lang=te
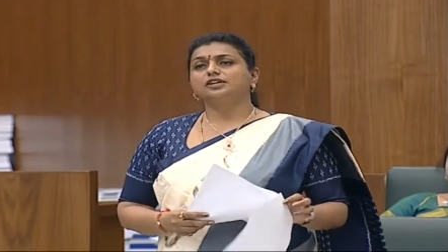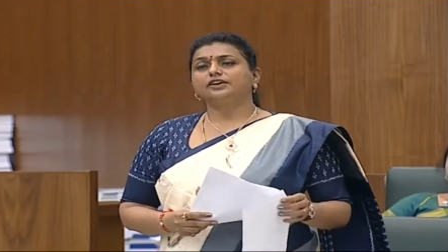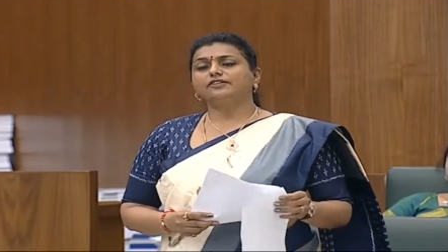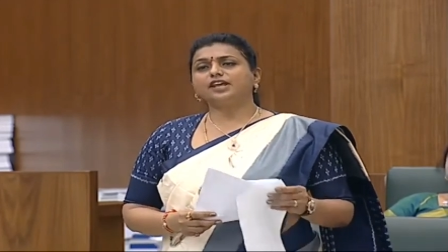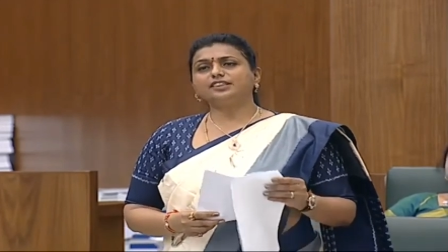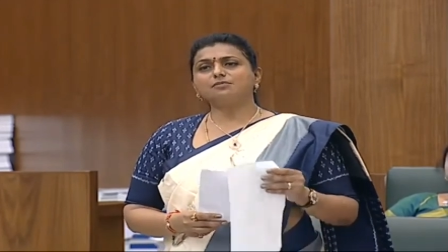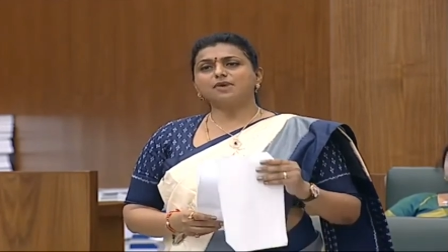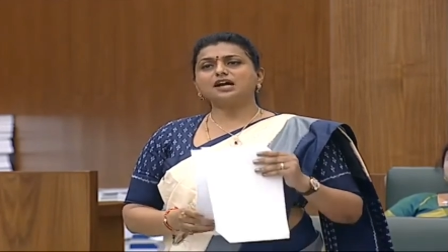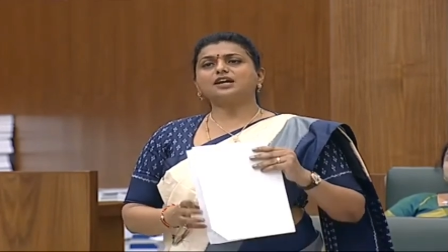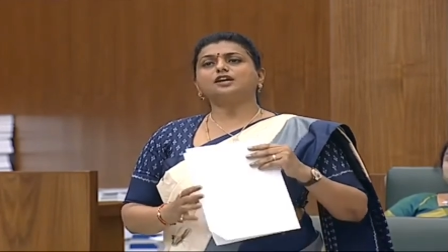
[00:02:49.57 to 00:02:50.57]
ఎవరైతే
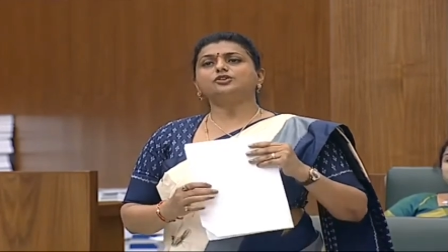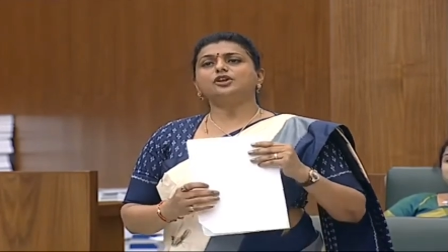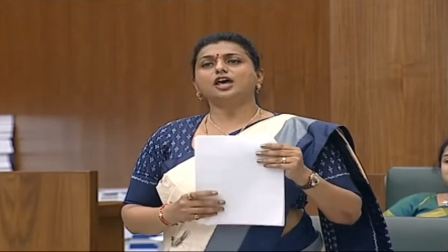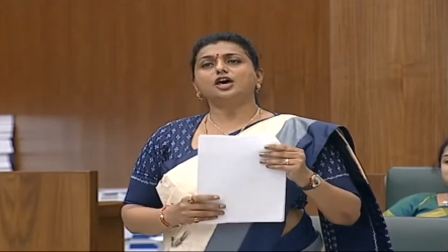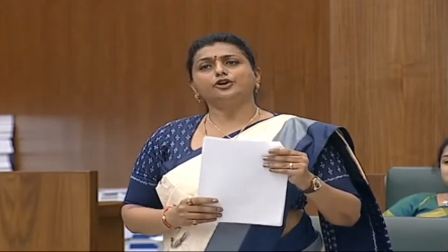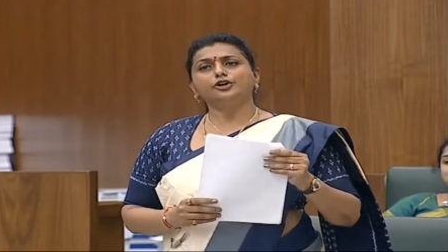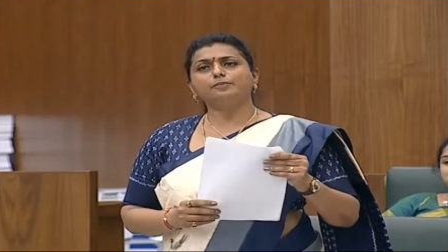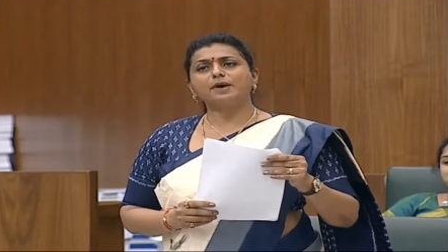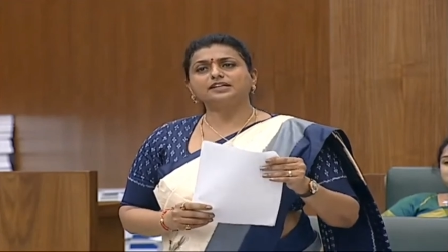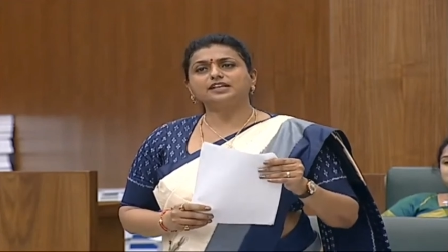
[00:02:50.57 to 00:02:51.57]
మాట్లాడుతున్నారో రెండు
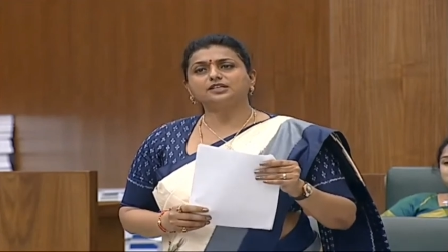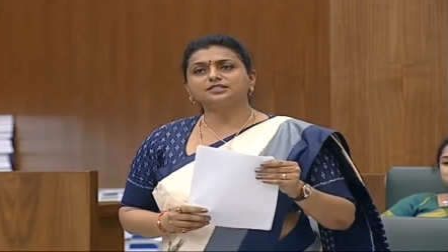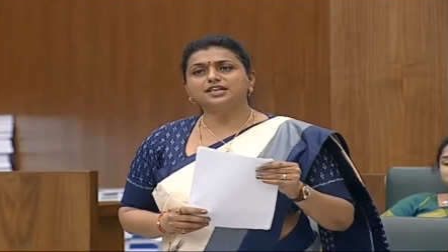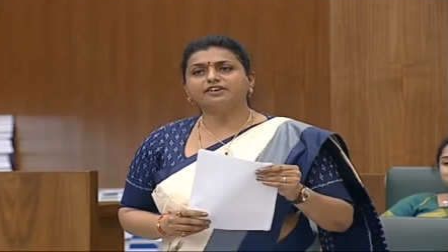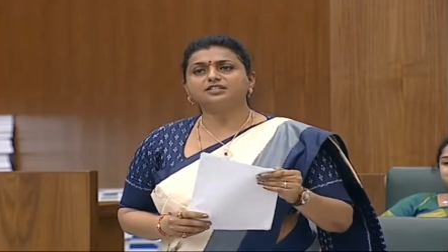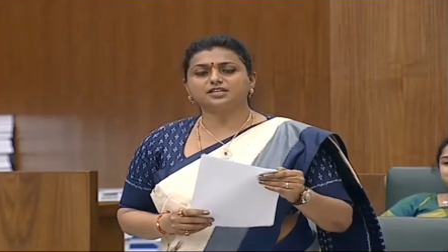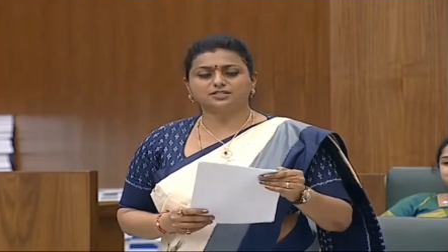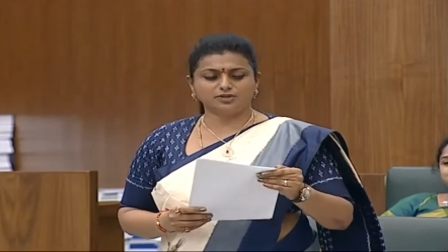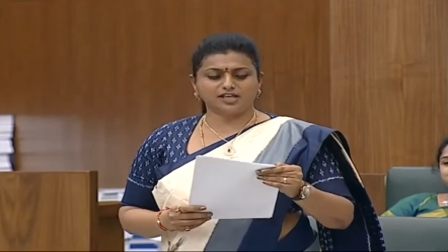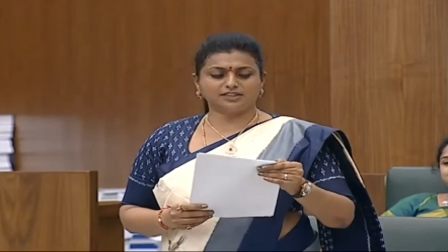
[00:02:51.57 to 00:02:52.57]
పార్టీలకు సవాల్
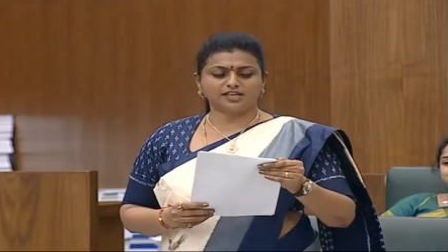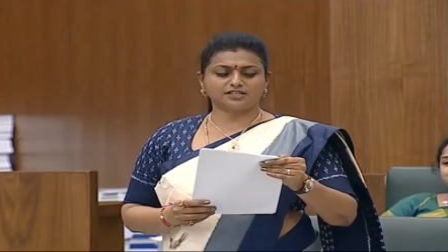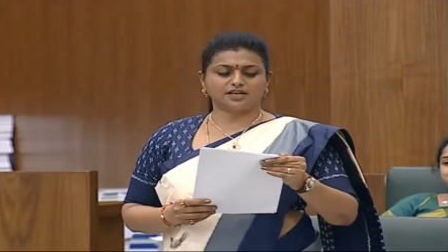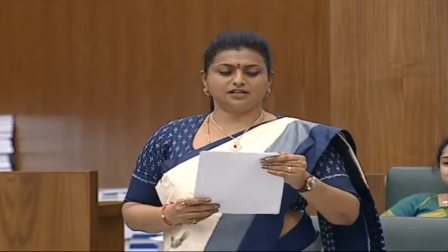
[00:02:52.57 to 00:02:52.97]
చేస్తున్న అధ్యక్ష